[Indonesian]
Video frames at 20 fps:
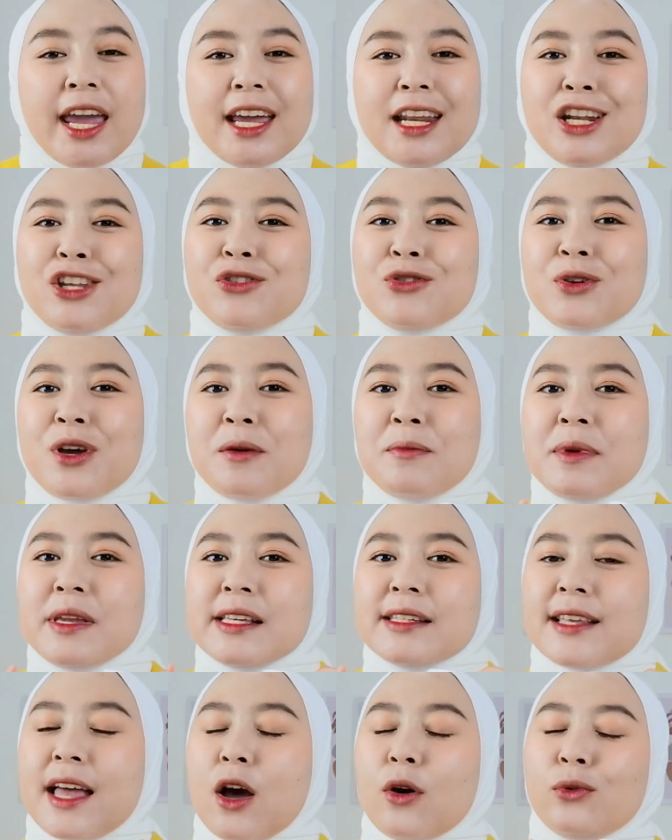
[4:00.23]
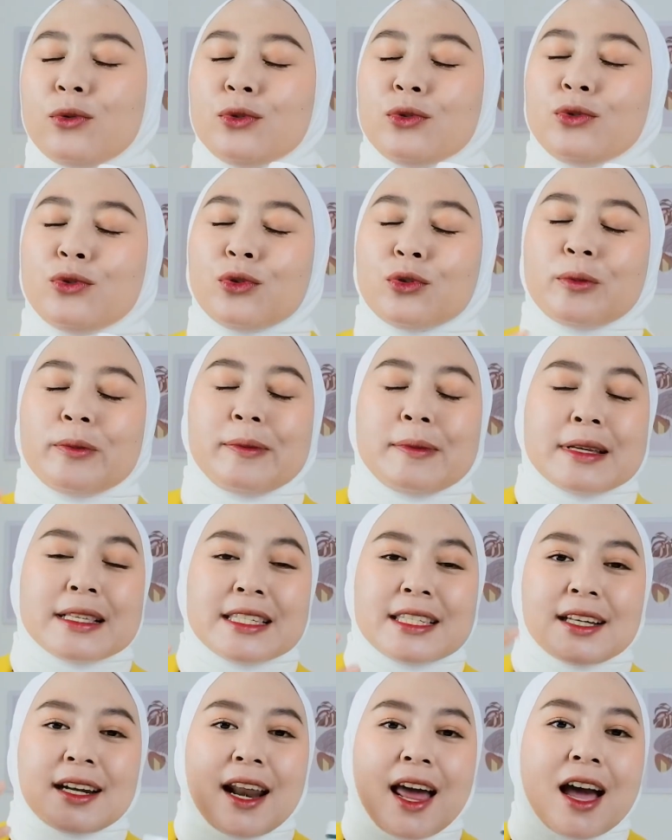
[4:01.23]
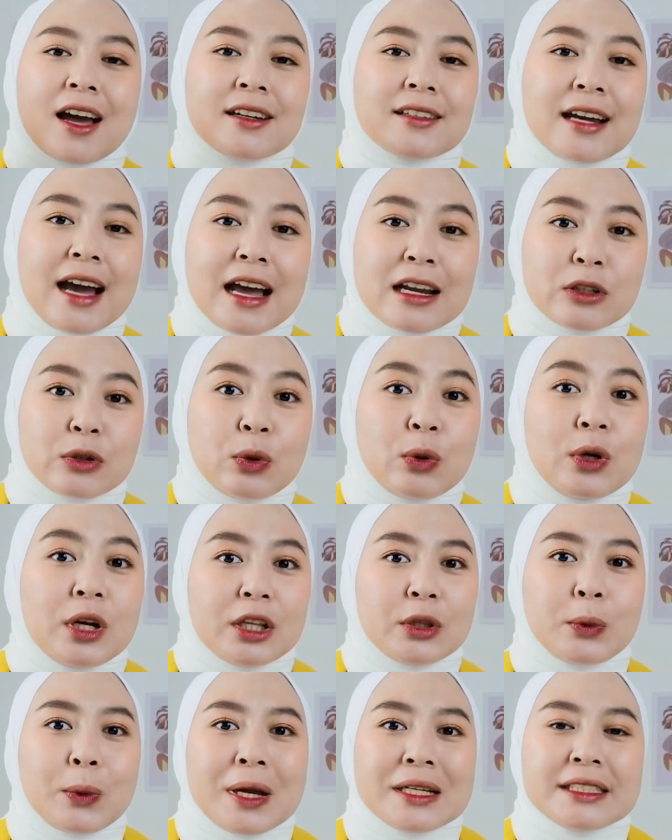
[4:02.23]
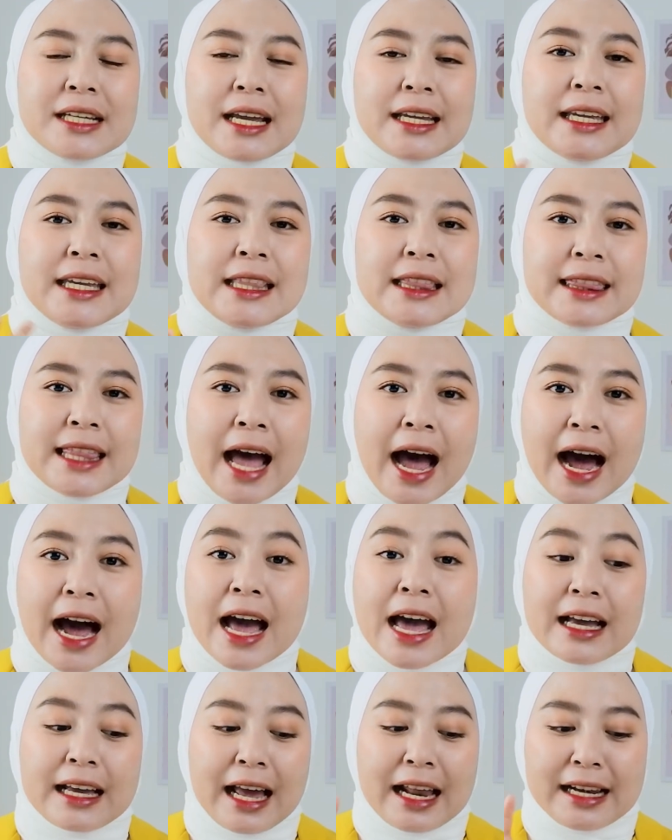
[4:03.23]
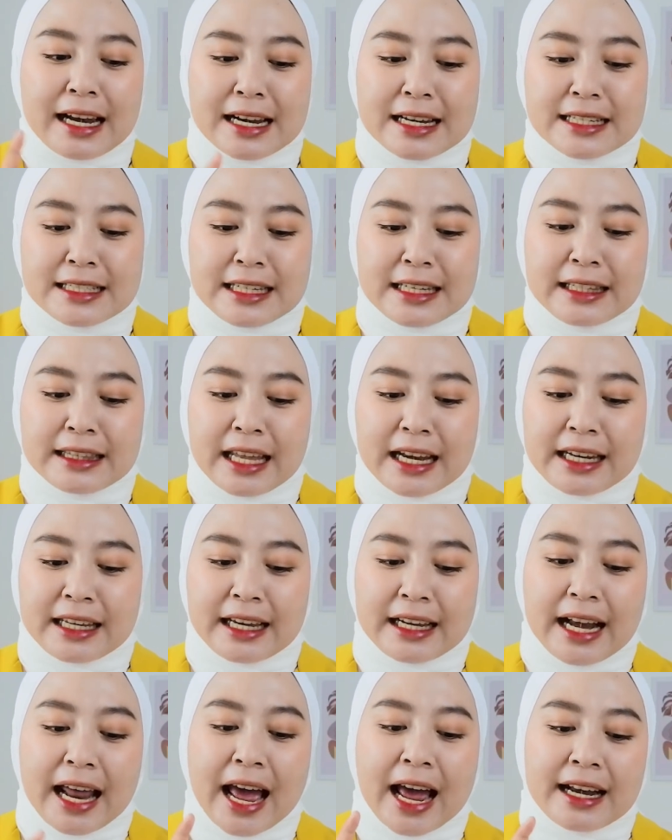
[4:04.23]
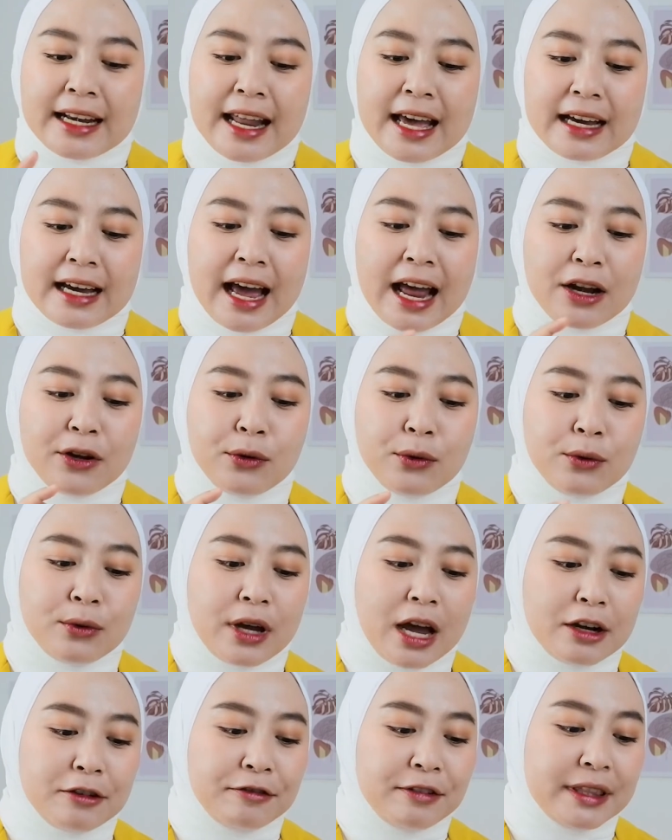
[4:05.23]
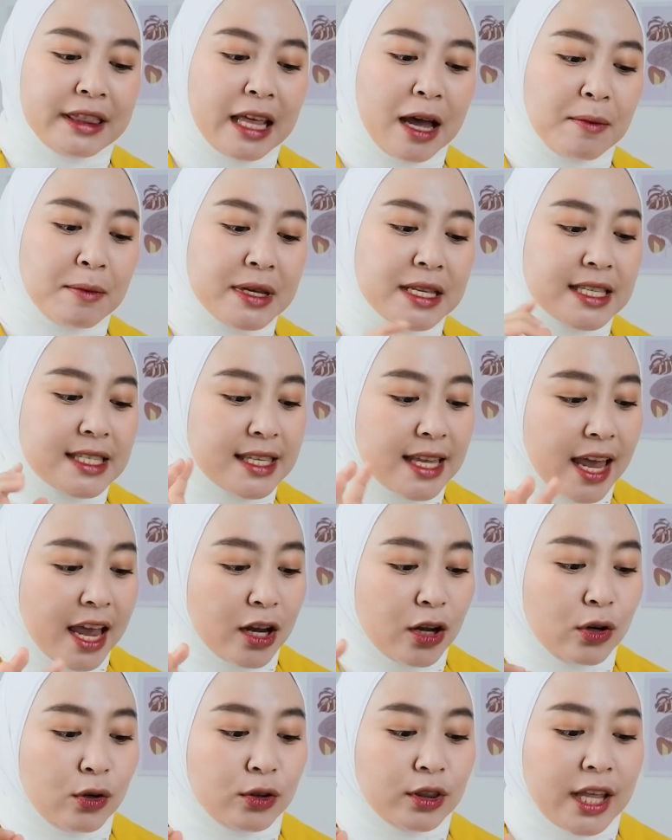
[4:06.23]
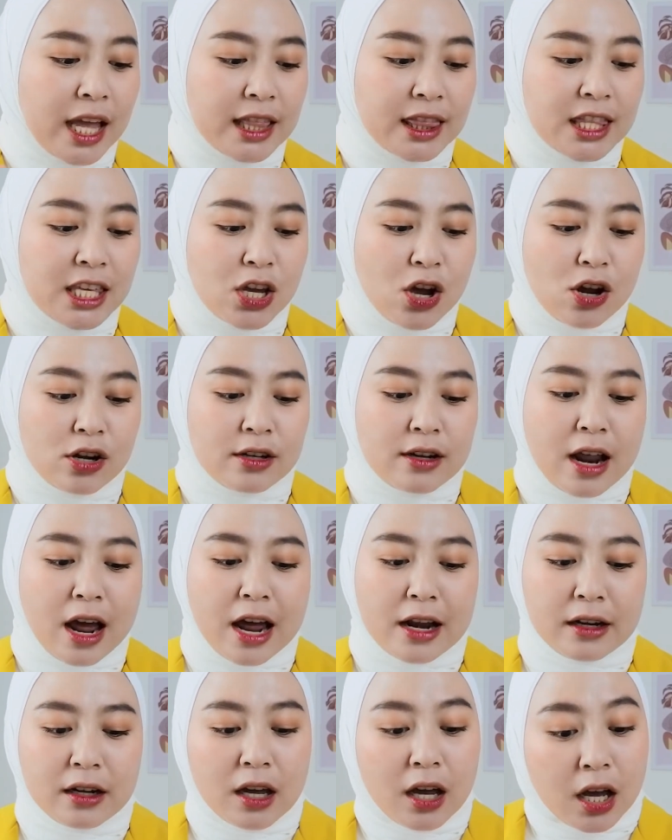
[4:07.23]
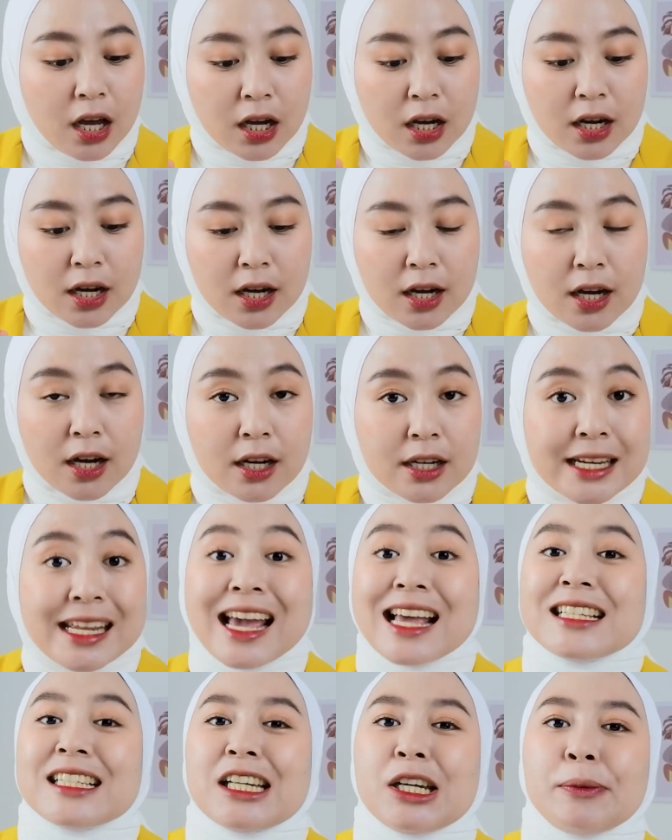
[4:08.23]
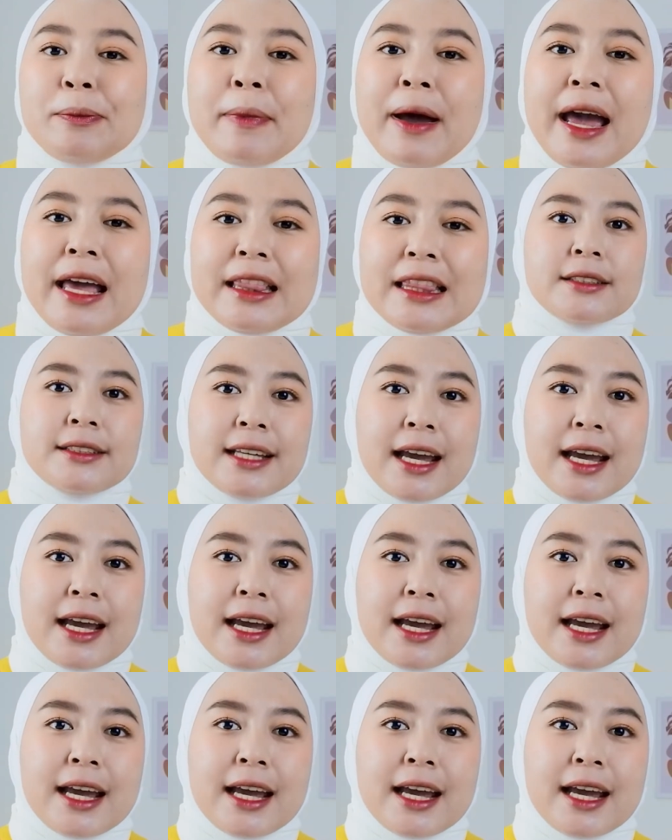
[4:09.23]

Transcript: ini juga bisa untuk mencerahkan kulit wajah kita. Karena di sini tadi kan ada kandungan vitamin C, glutathione dan e, niacinamide.